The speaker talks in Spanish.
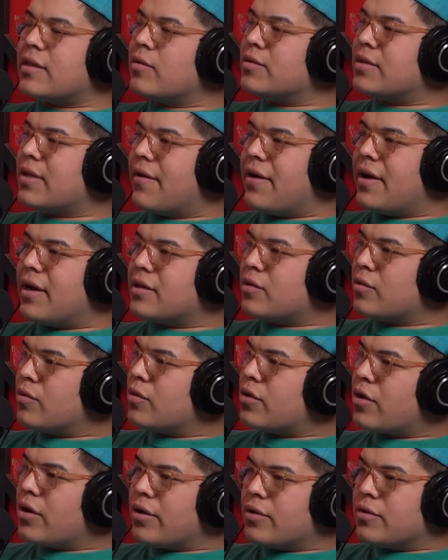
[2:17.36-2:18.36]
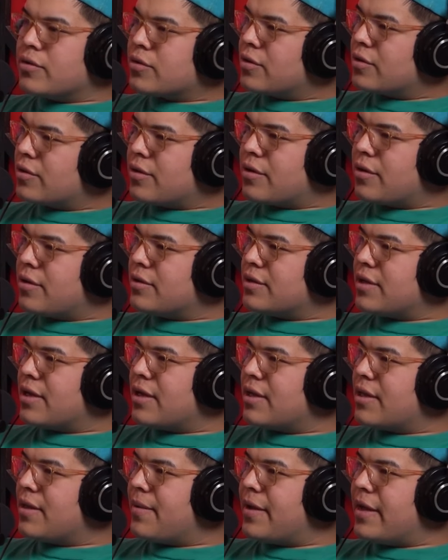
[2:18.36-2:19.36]
te gustaba darte un rol en los cotorreos
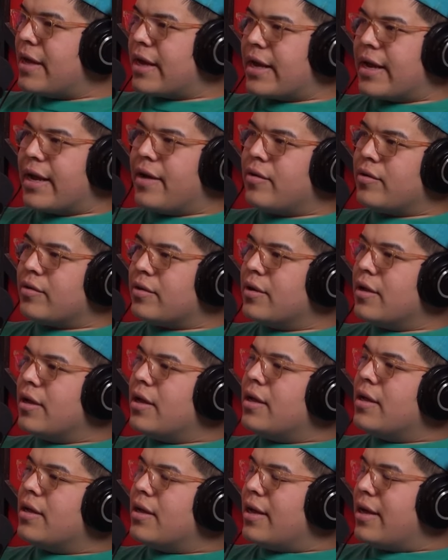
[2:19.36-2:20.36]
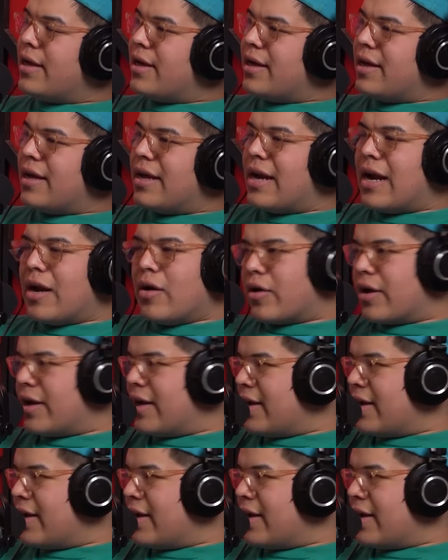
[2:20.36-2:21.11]
de, bellaqueo, eh, era lo sí,